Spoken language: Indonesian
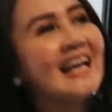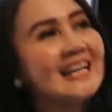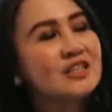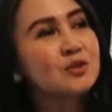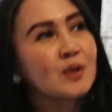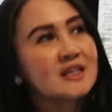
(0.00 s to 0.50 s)

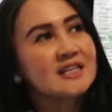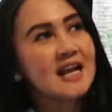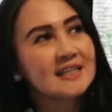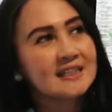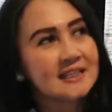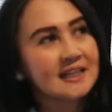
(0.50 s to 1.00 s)
nah sudah
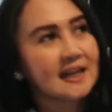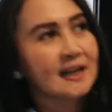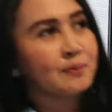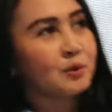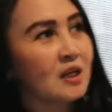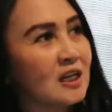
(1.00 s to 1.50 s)
janji
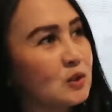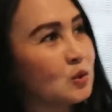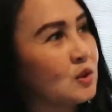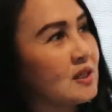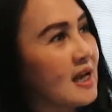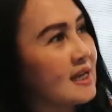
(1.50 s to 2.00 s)
alhamdulillah
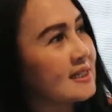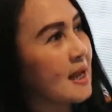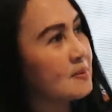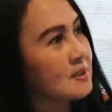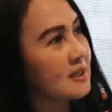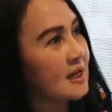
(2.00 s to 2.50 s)
sudah
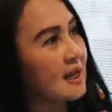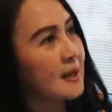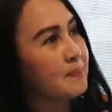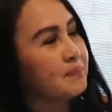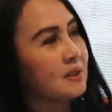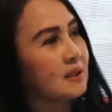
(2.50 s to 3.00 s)

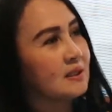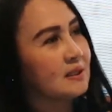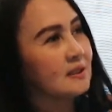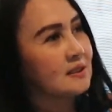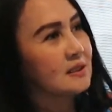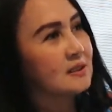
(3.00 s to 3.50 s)
subscribe uh,